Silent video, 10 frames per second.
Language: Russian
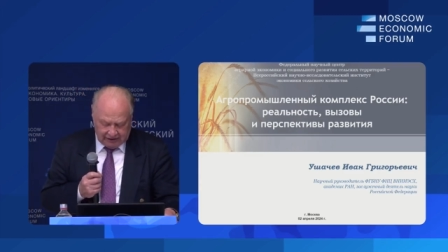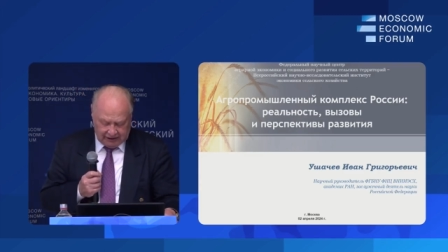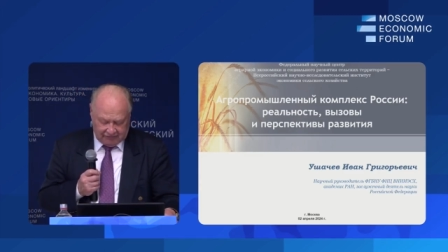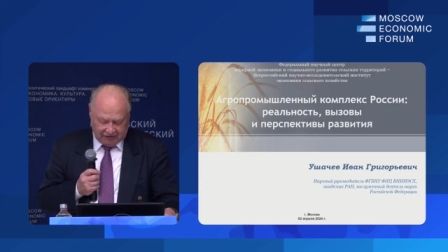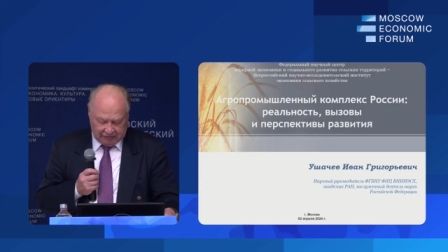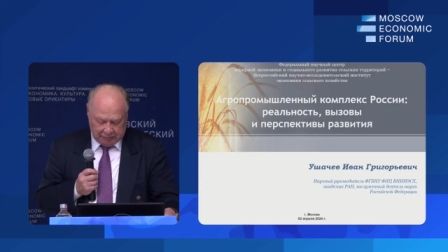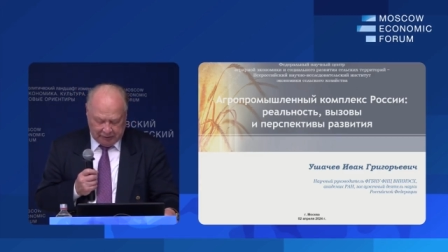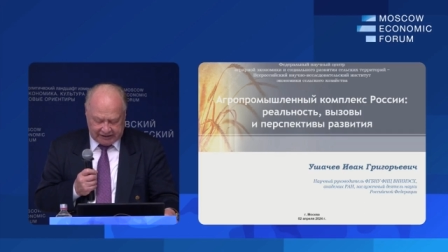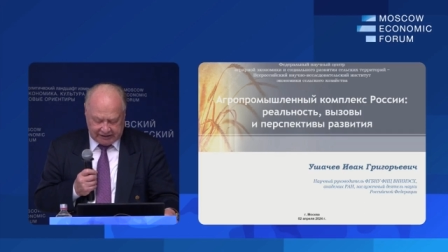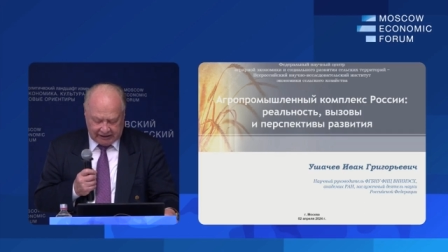
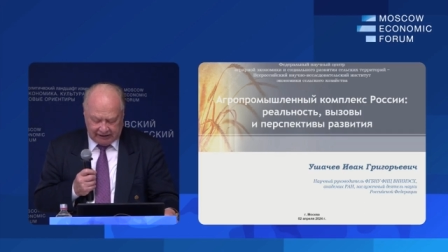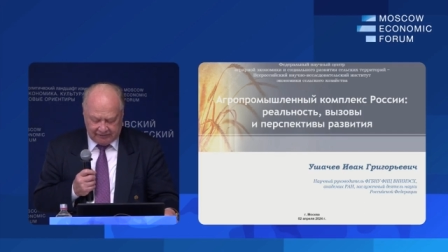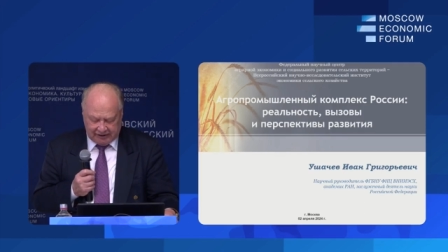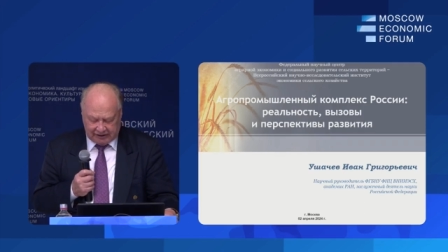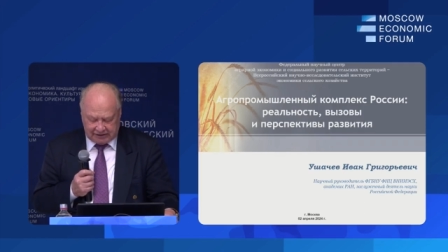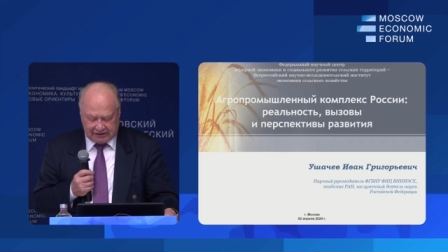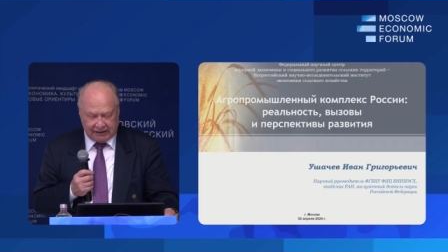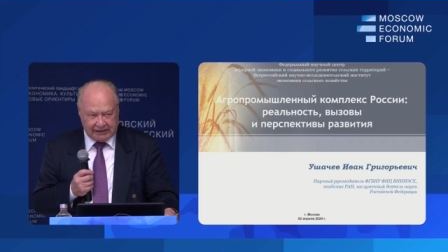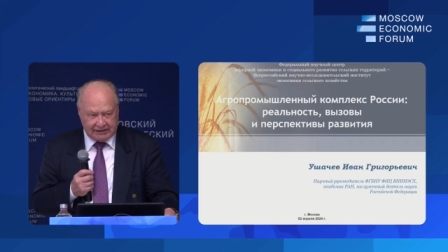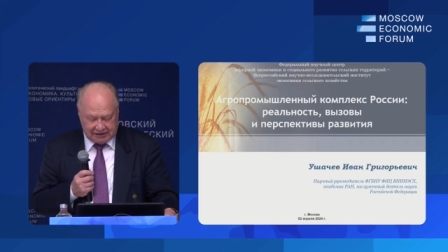ВВП страны вырос
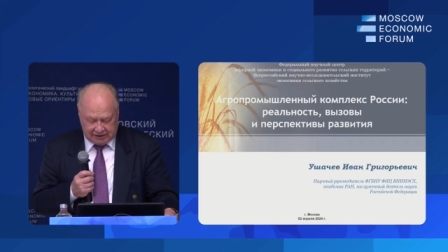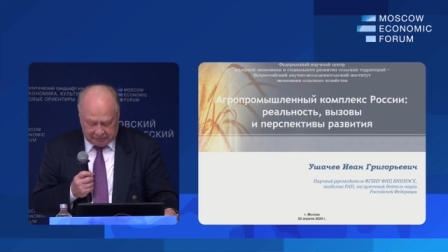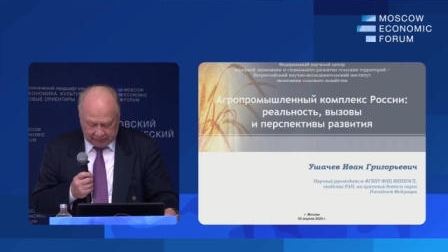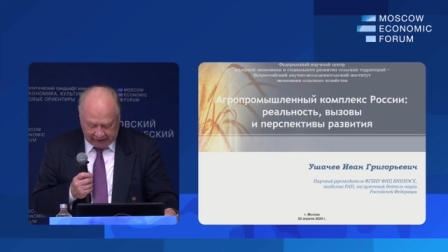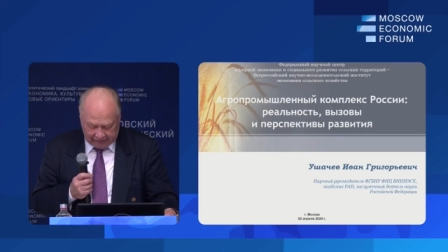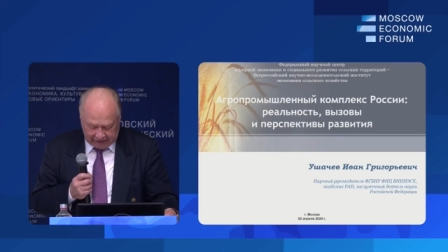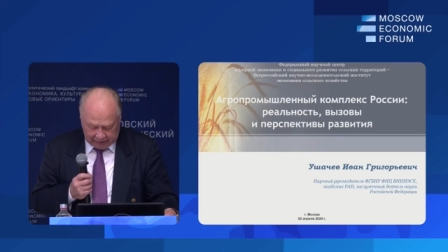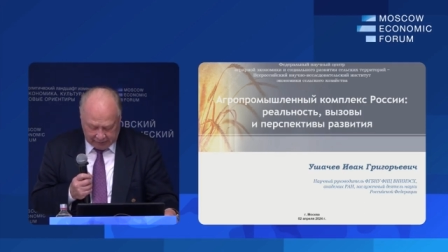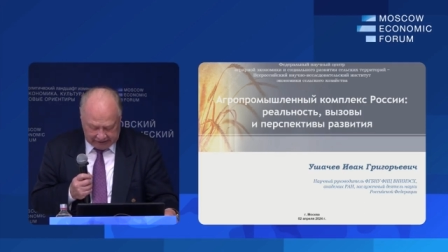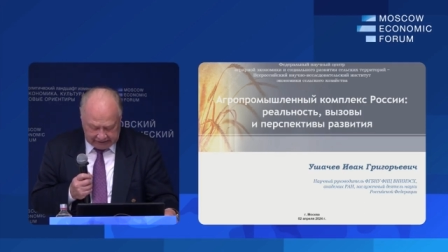на
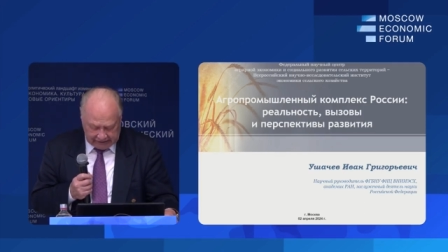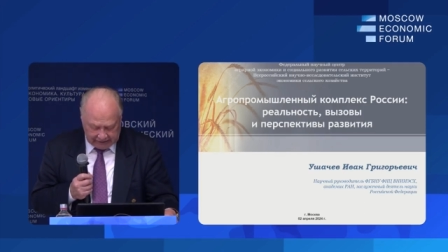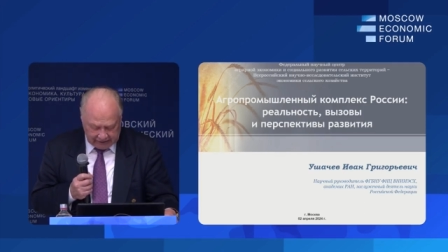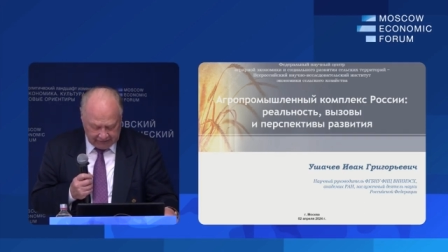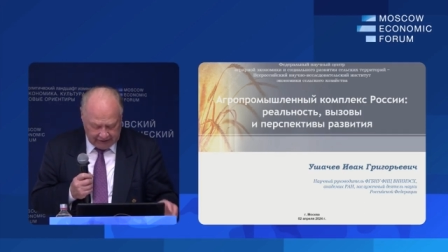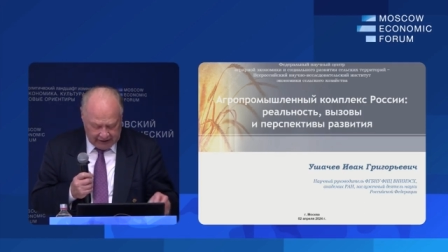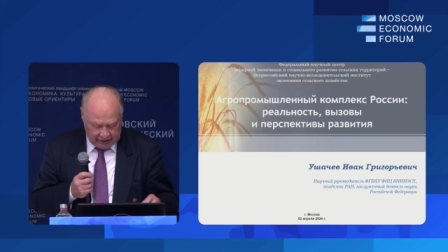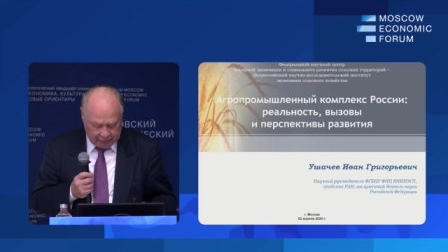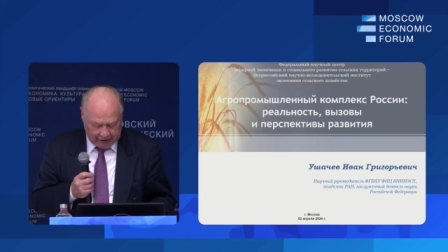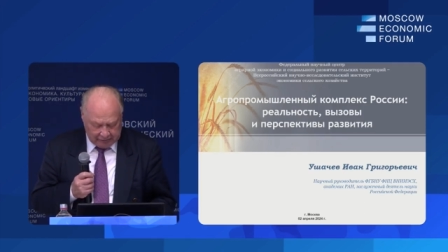10,5%,
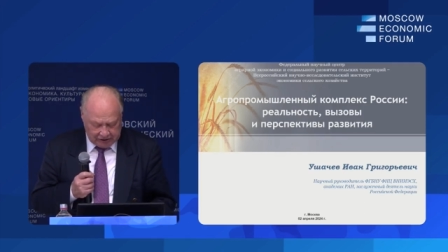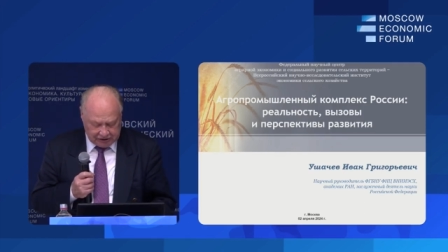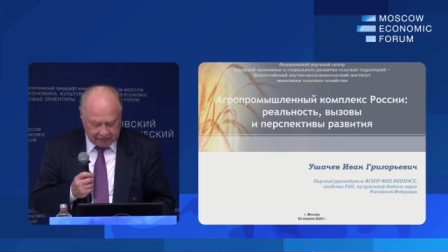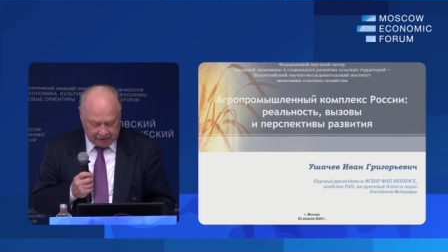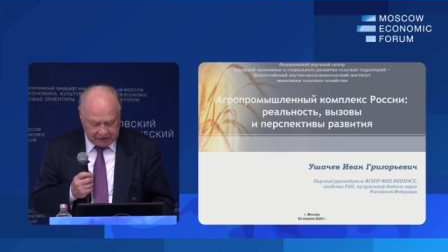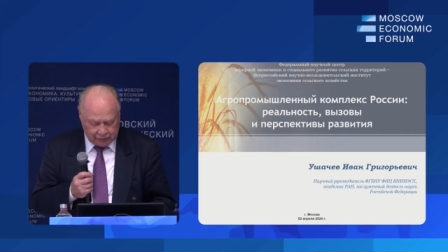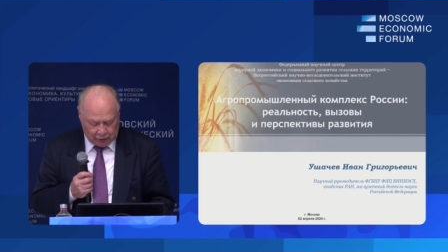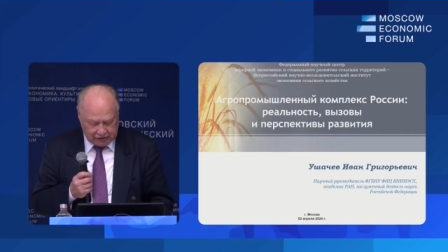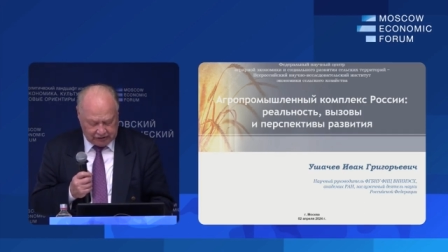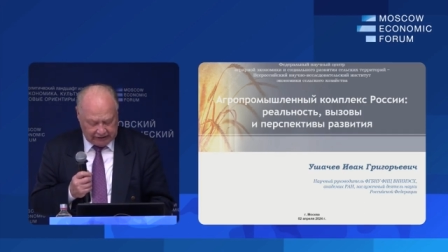промышленное
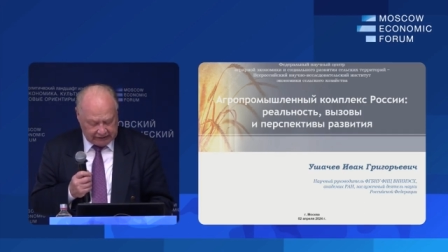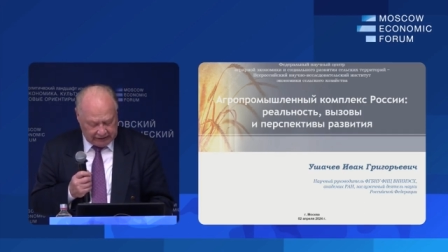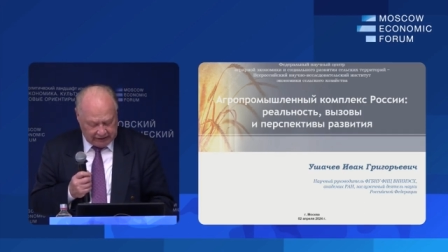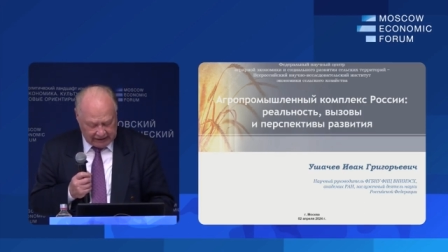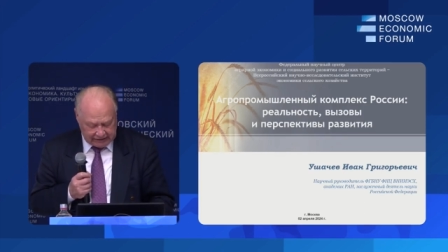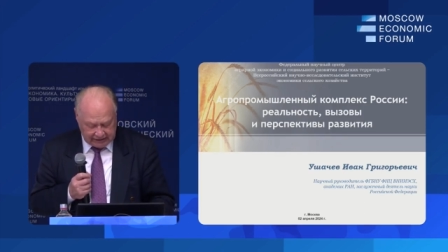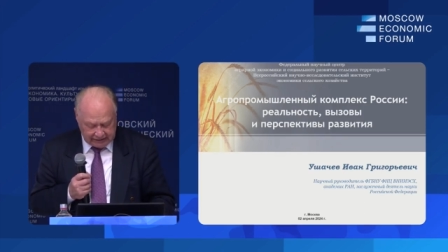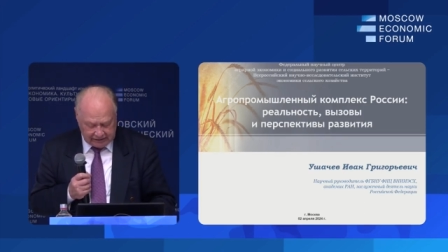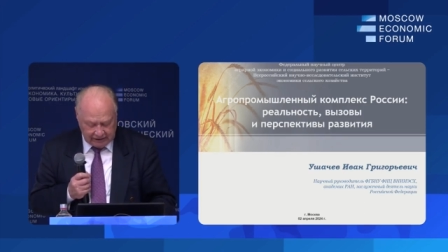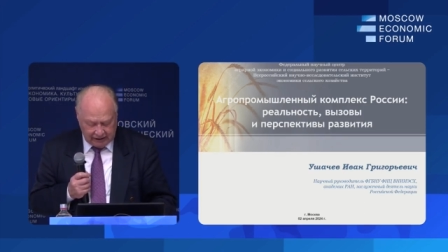производство на 13%,